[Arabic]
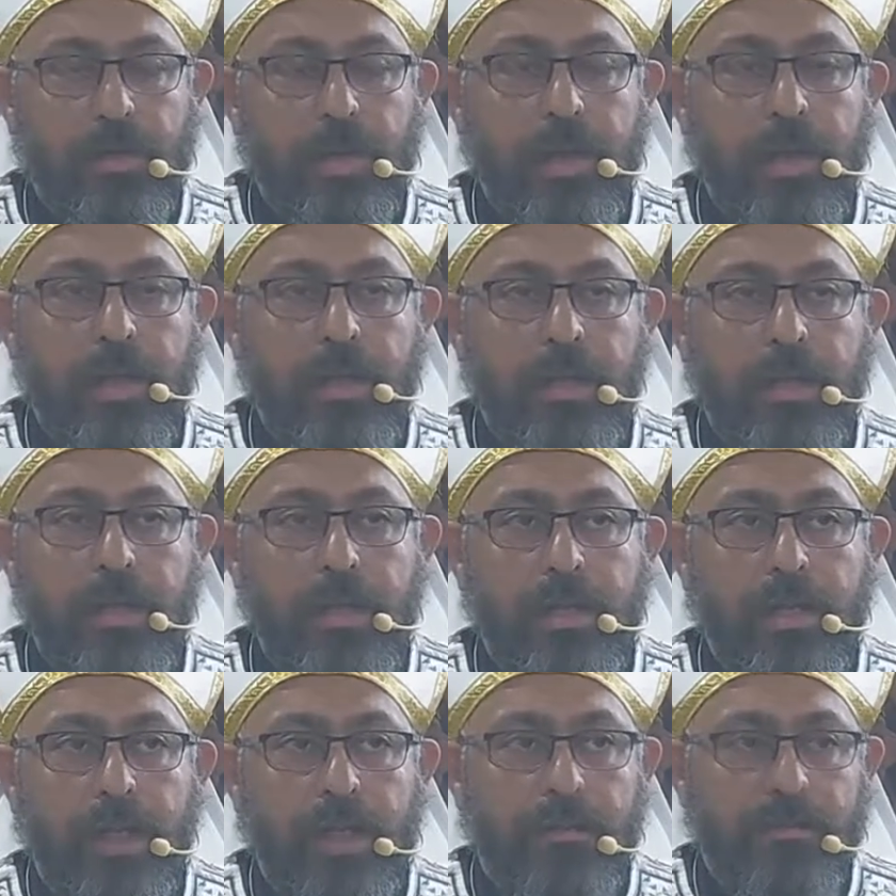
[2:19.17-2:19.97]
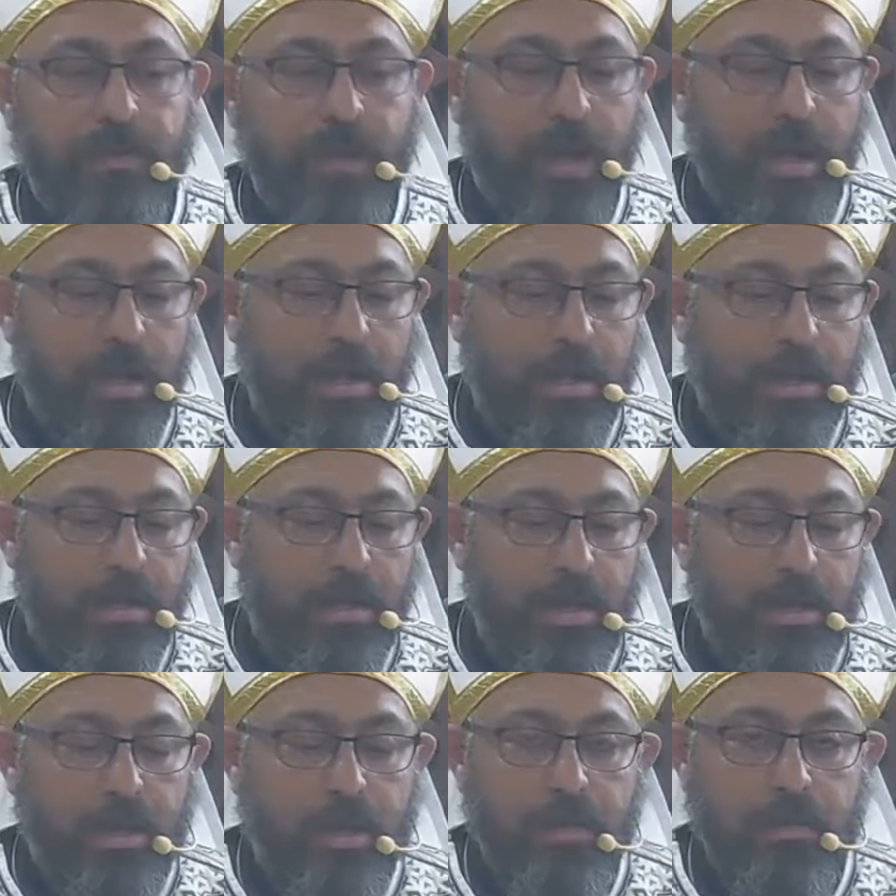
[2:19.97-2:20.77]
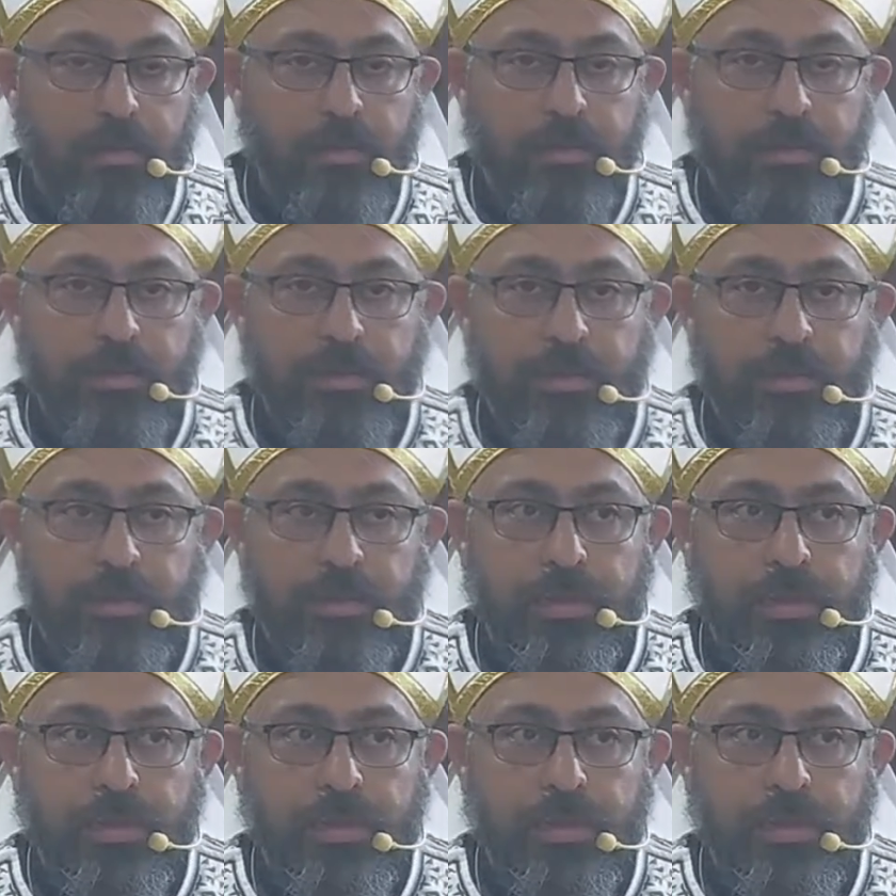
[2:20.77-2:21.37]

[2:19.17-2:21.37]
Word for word: ولكن الفعل قليلون